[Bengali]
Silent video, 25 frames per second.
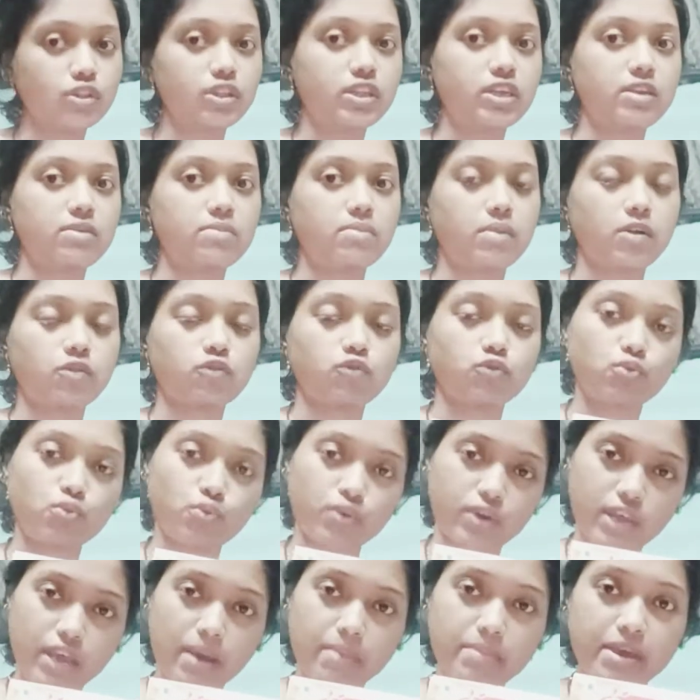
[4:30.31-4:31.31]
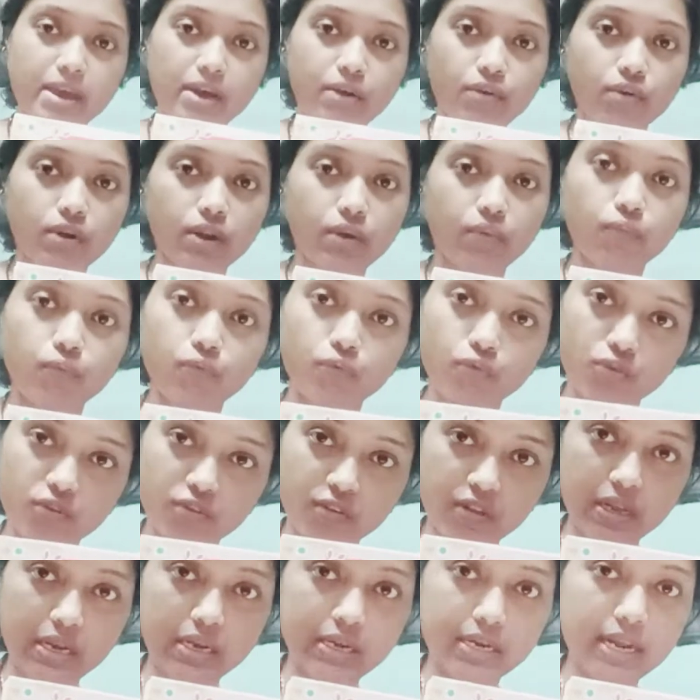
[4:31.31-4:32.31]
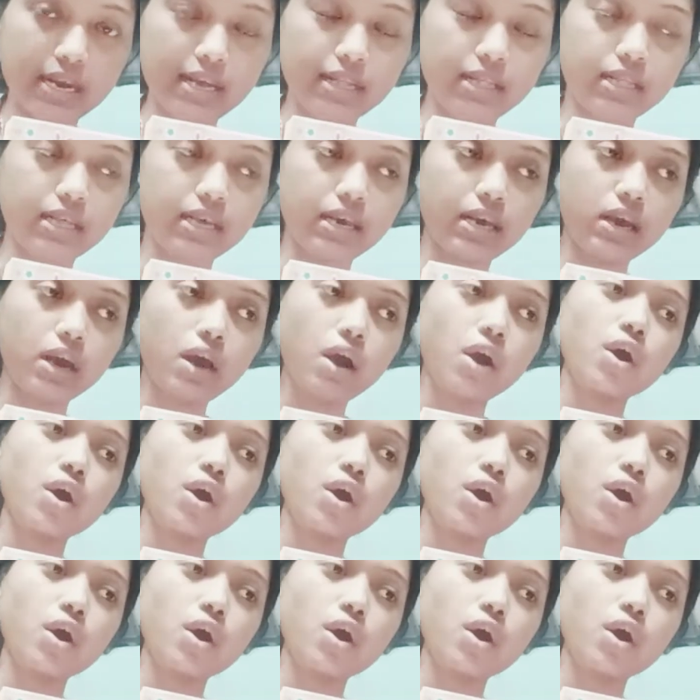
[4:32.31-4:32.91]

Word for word: তিন মাস তো ওকে আমি এখন এই ফ্রুট সেটটাই দিই